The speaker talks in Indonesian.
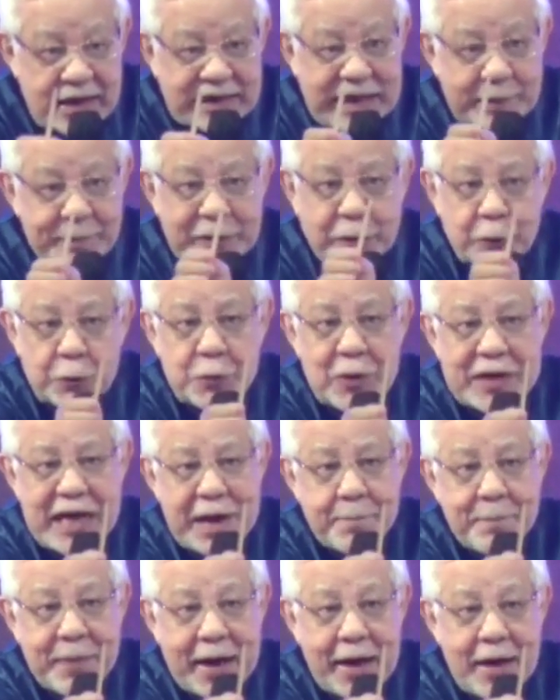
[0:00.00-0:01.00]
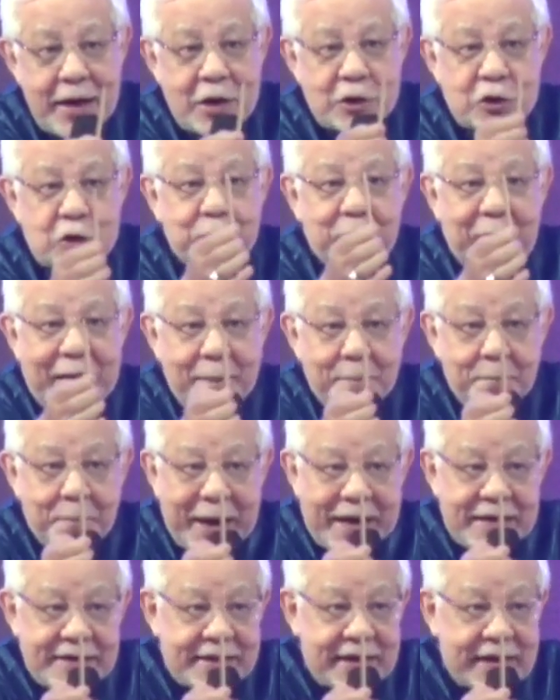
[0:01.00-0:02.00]
Tapi tujuannya apa? Supaya
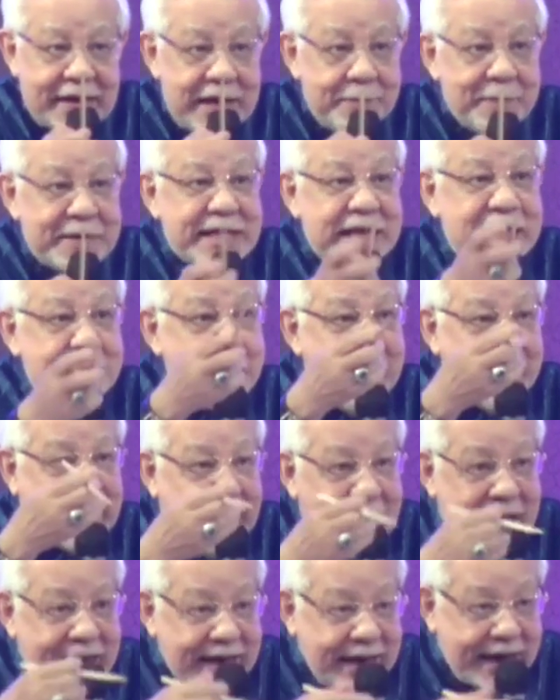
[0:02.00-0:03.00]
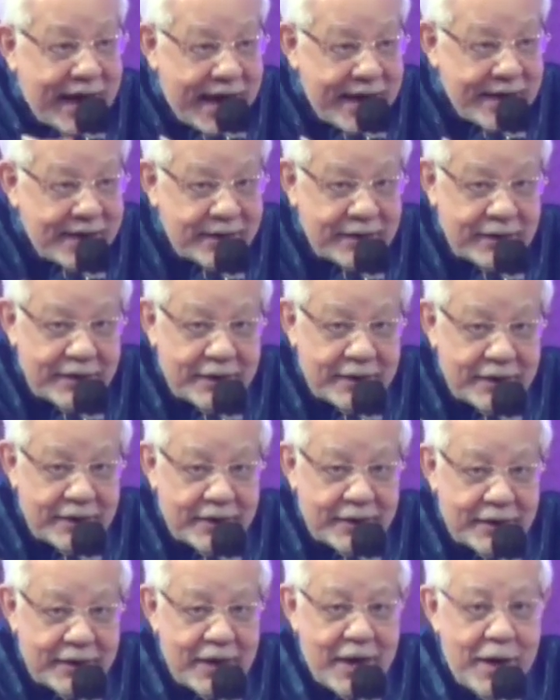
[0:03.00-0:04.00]
pensil ini bisa dipakai lagi kan?
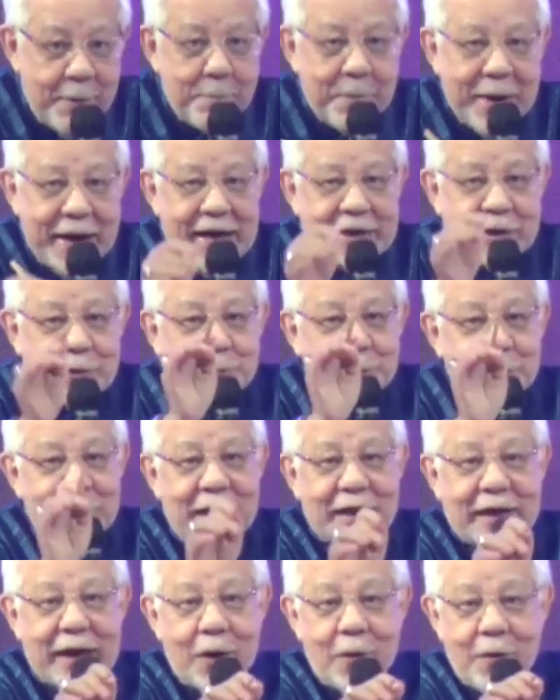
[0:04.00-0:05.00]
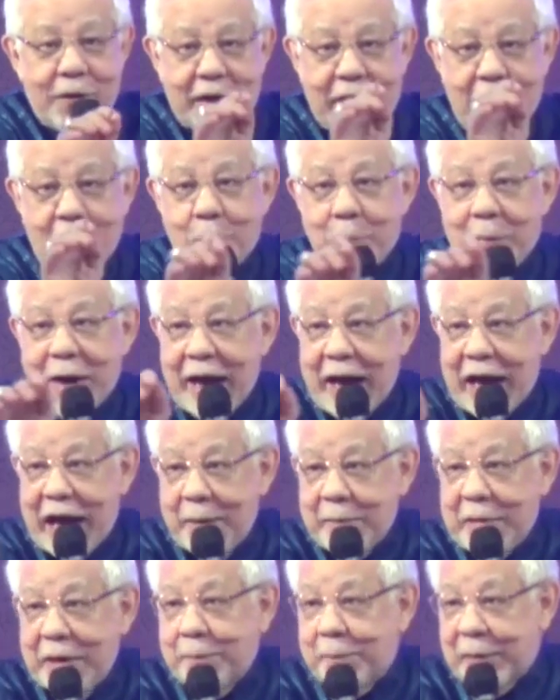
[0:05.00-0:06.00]
Begitu pula kalau engkau
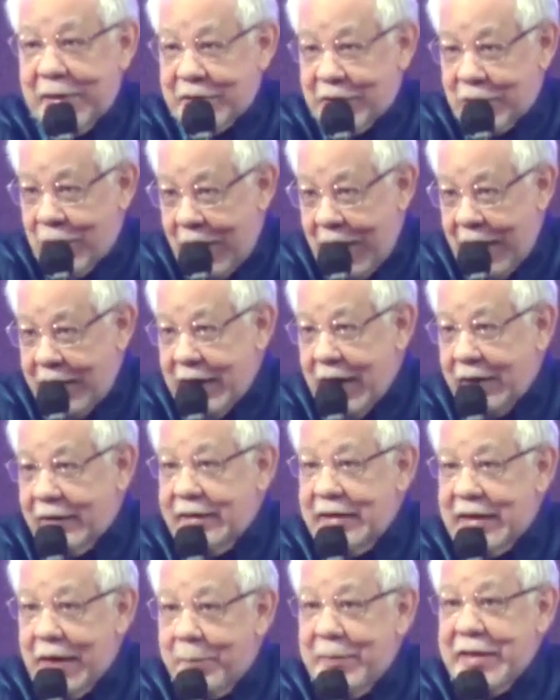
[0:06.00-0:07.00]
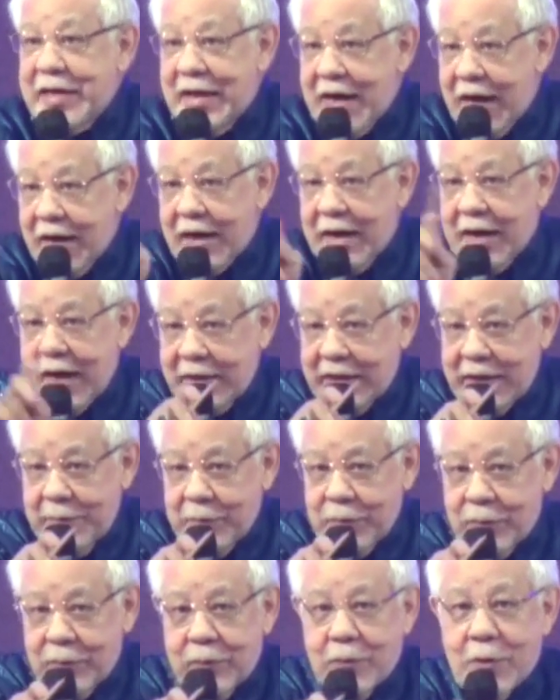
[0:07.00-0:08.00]
mengalami persoalan yang tidak menyenangkan
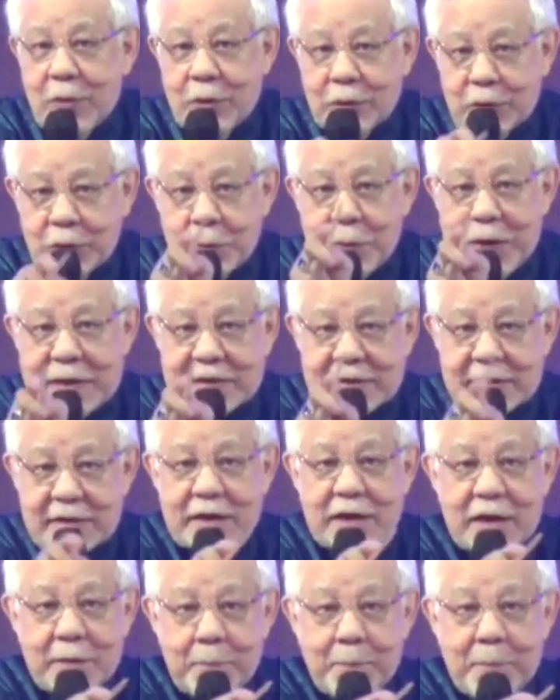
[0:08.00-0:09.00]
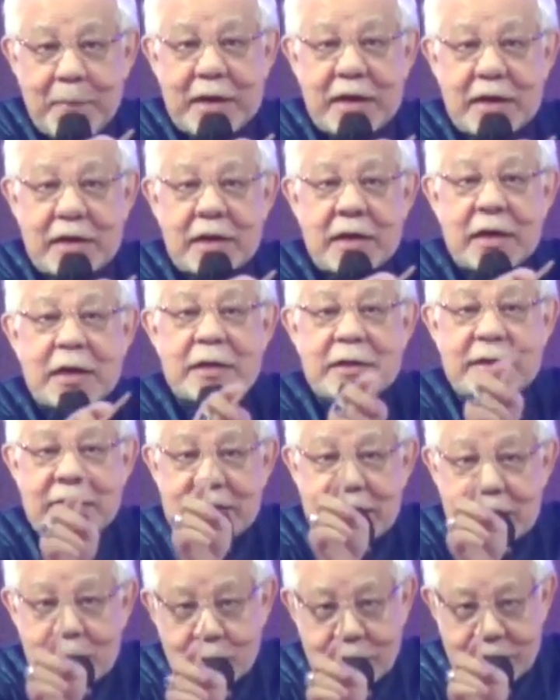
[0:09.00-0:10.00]
hatimu. Tuhan sedang
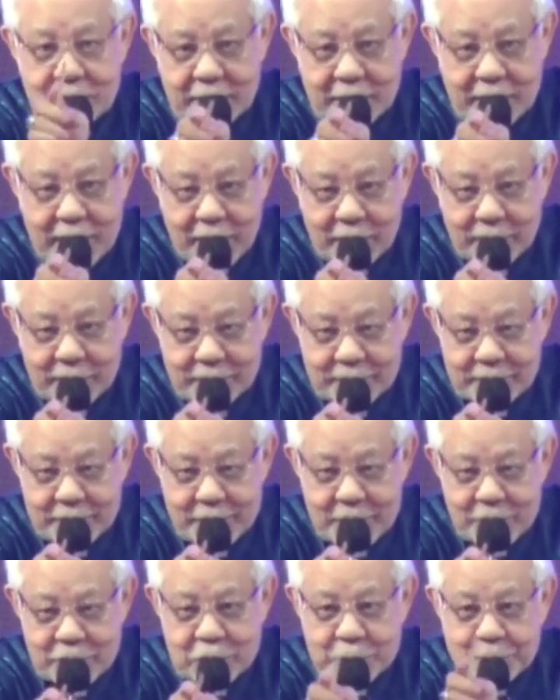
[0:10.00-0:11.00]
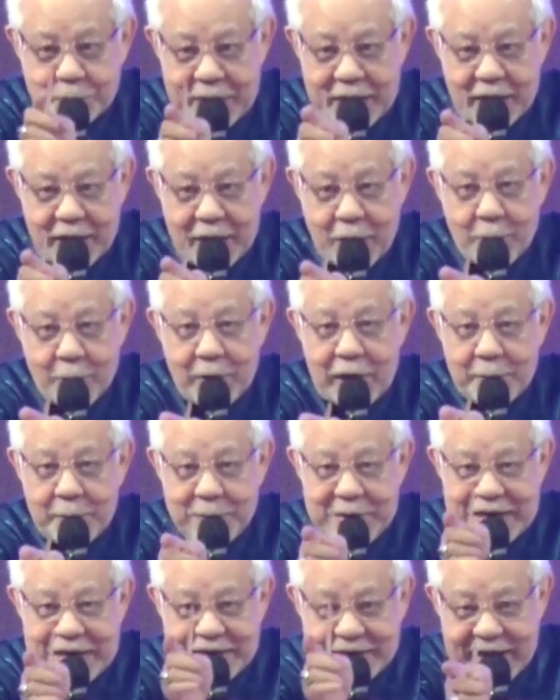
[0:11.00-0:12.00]
menyerut engkau supaya engkau
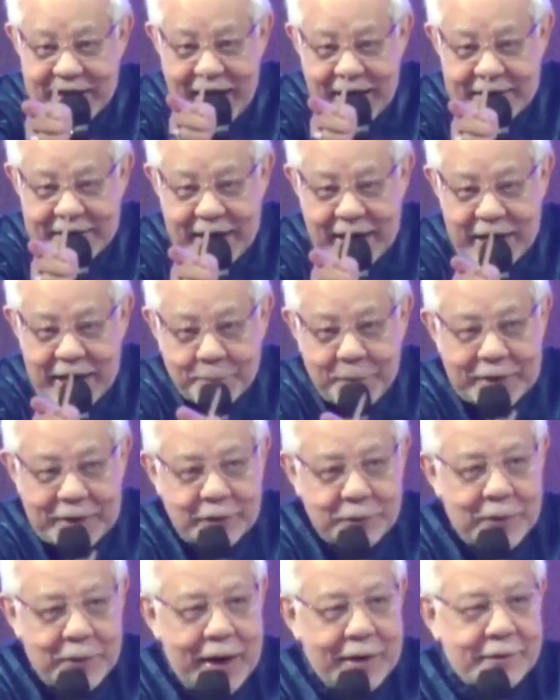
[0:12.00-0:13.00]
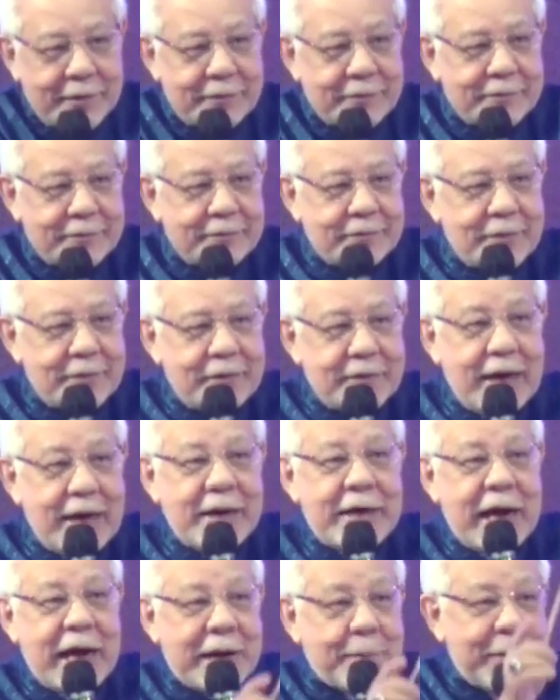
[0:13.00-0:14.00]
lebih indah di hadapan Tuhan dan
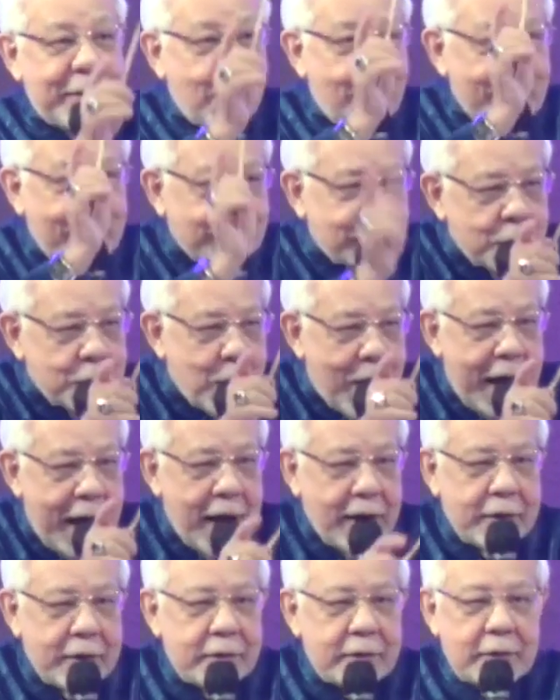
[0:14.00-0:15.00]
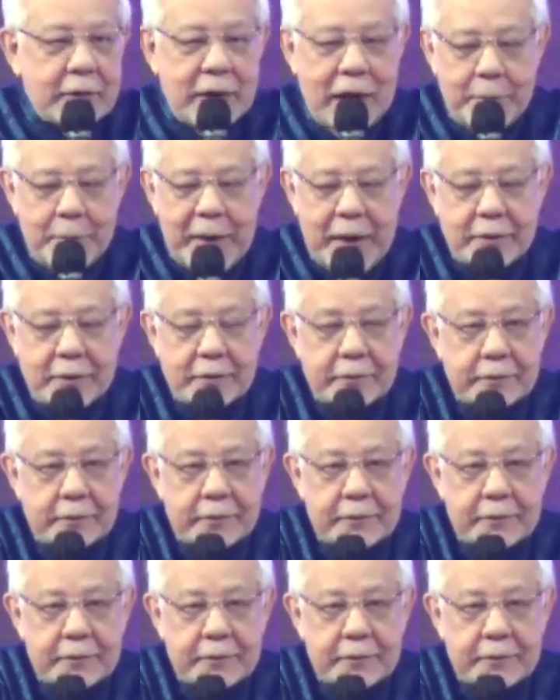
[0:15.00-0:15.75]
di hadapan orang tua. Amin.